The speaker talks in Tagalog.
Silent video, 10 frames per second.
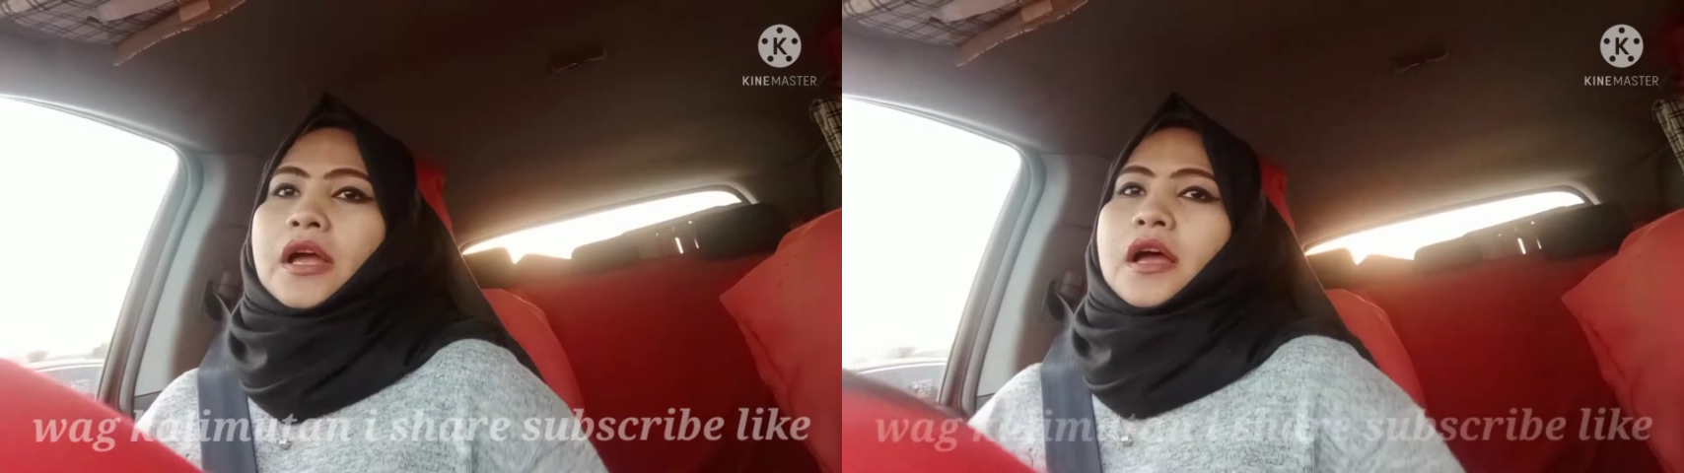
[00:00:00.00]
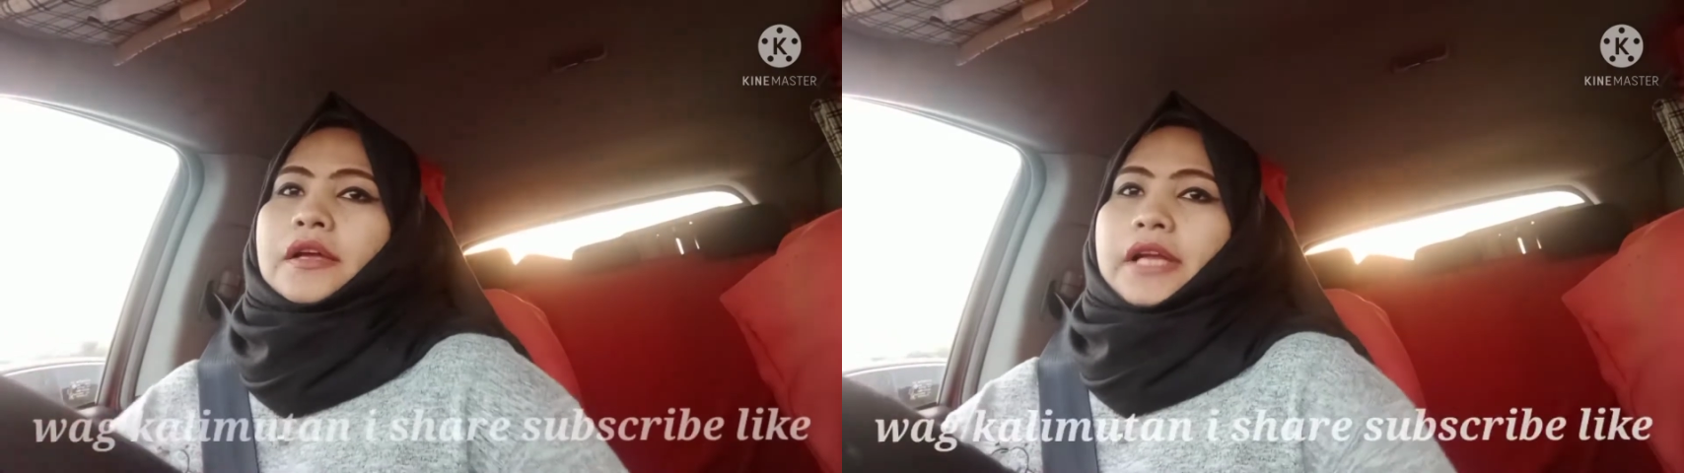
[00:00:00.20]

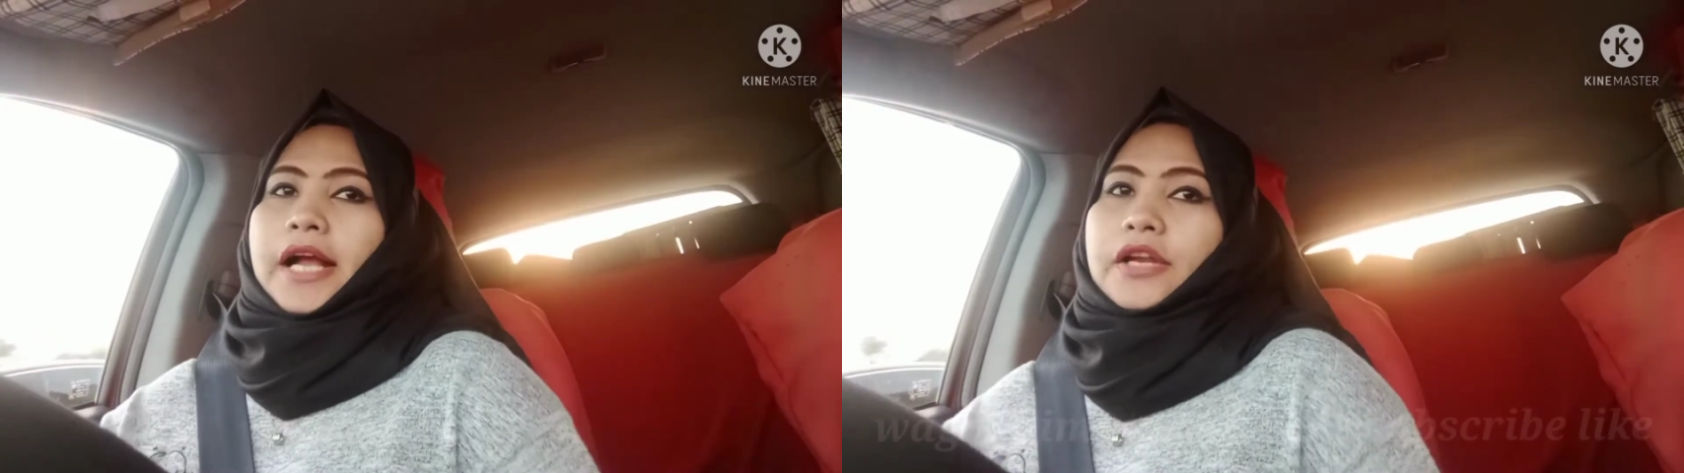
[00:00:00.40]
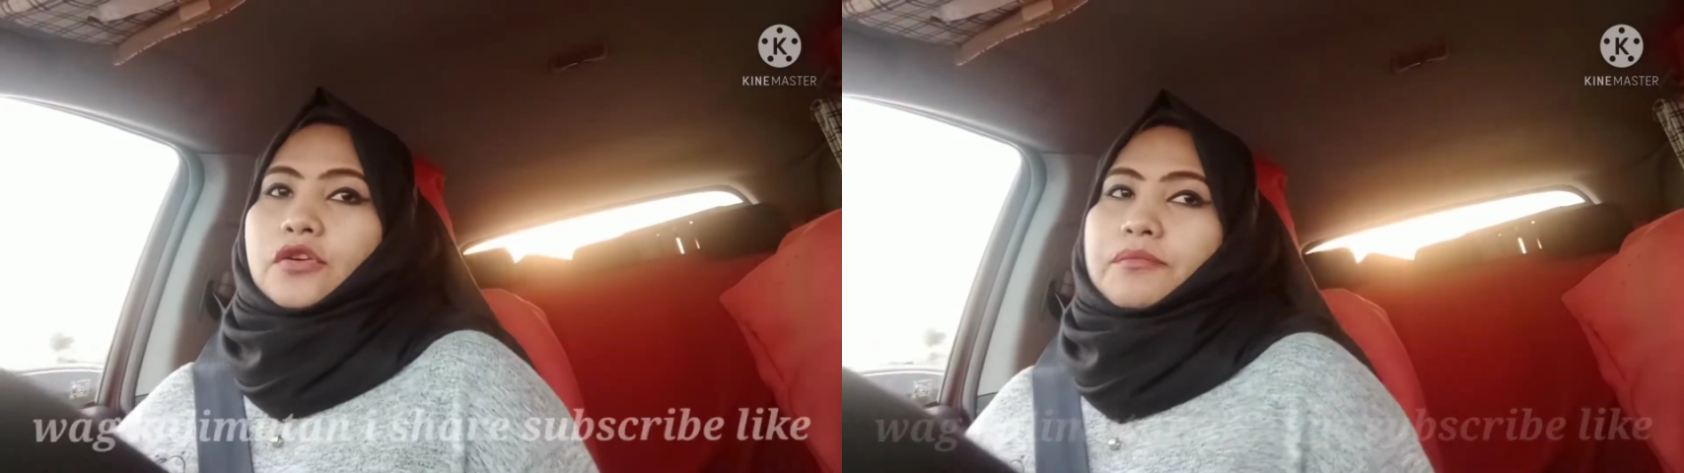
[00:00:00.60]
na
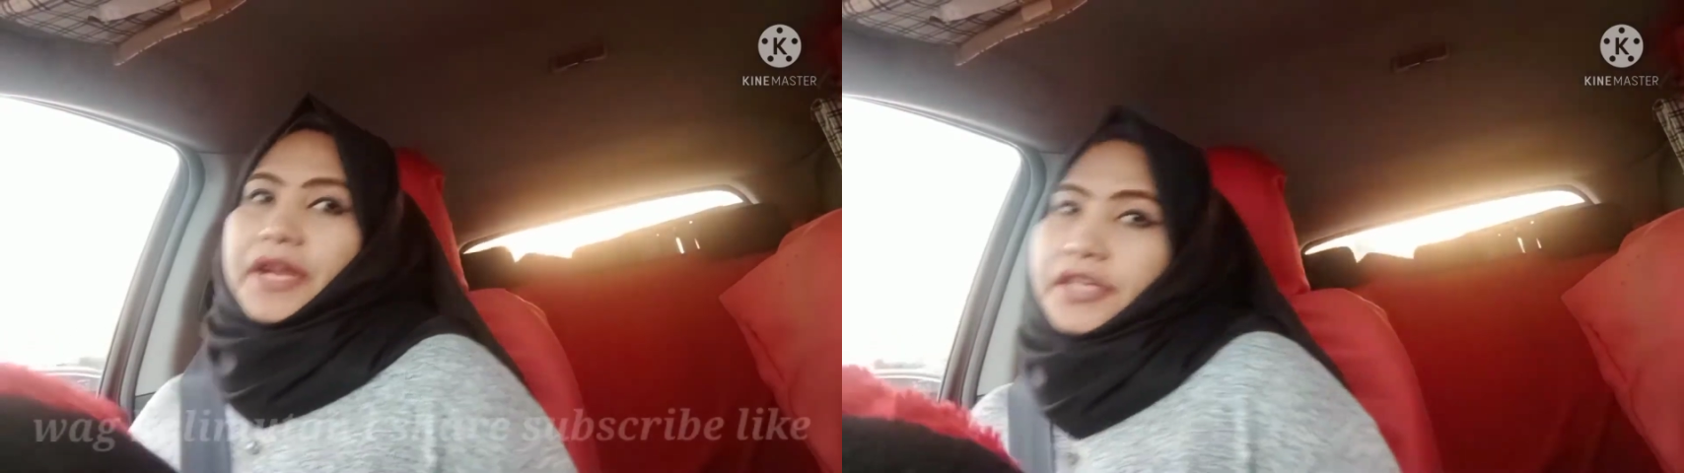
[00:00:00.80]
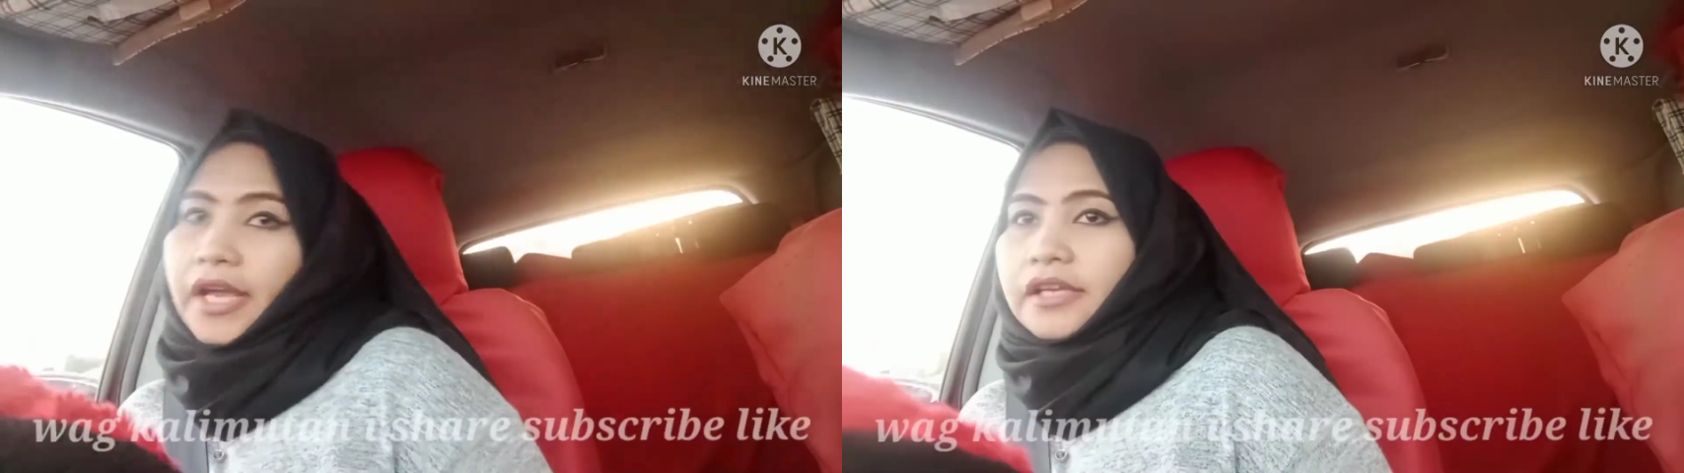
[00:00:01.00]
ganun,
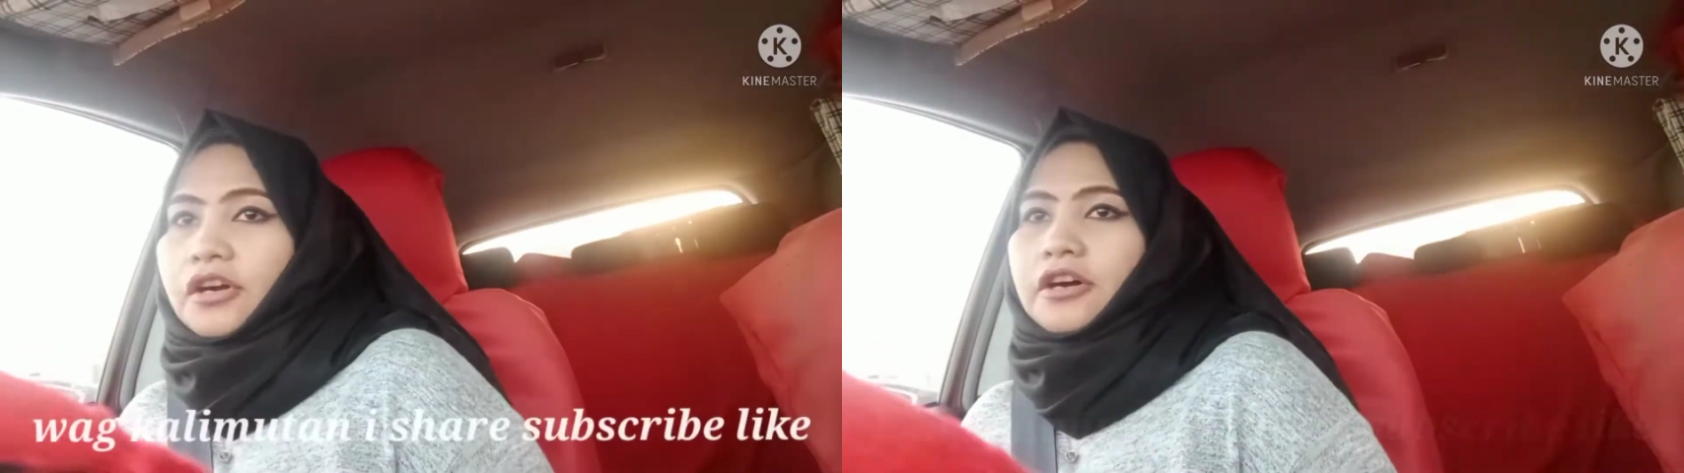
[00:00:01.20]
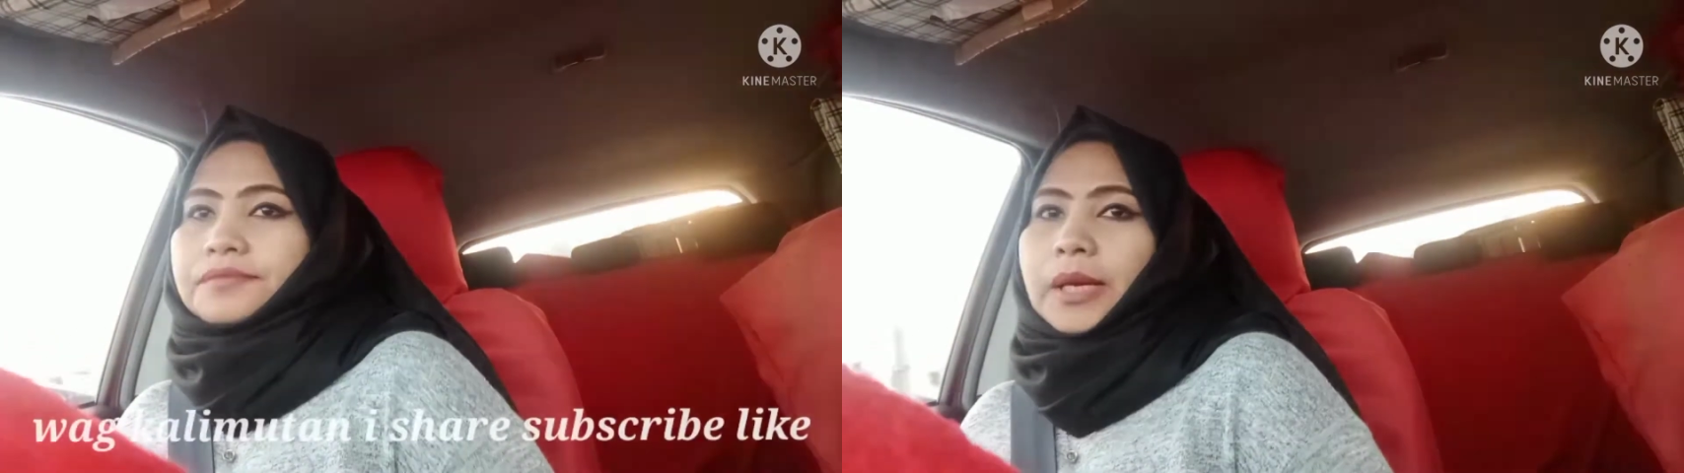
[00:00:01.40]
may day off,